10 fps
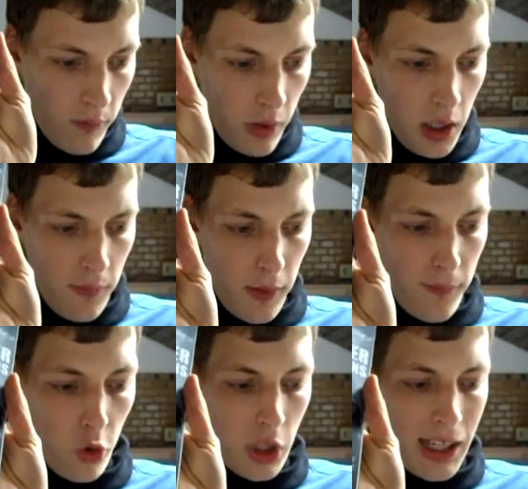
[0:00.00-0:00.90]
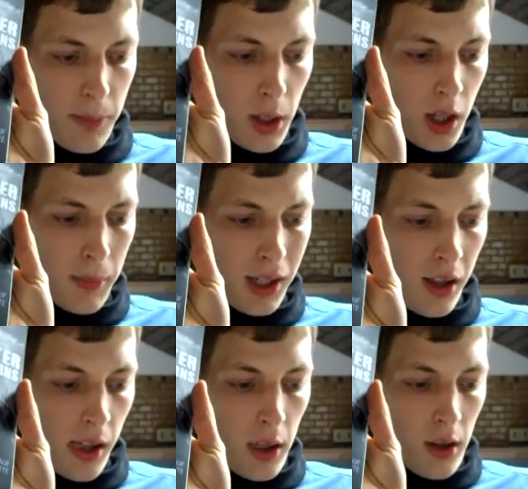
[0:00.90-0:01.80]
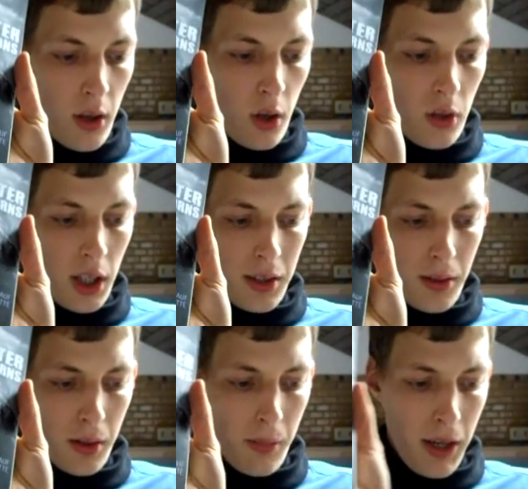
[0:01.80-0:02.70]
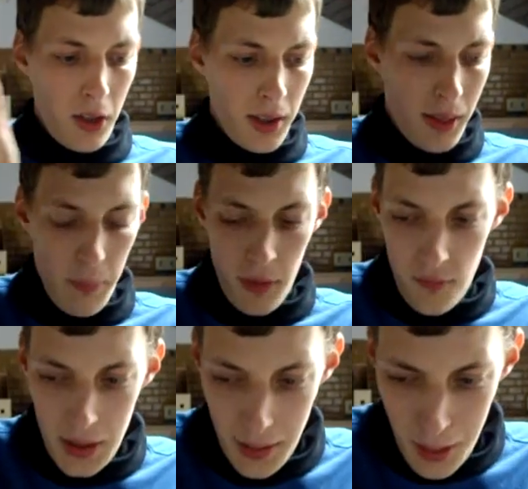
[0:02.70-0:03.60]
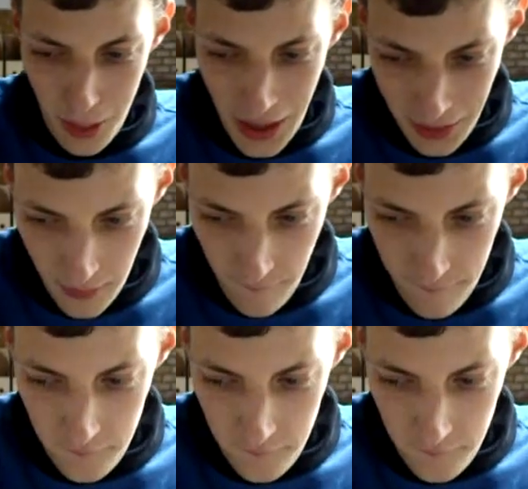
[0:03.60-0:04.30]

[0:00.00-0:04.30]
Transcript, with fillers: volle 5 Sterne bekommen und hat 247 Seiten.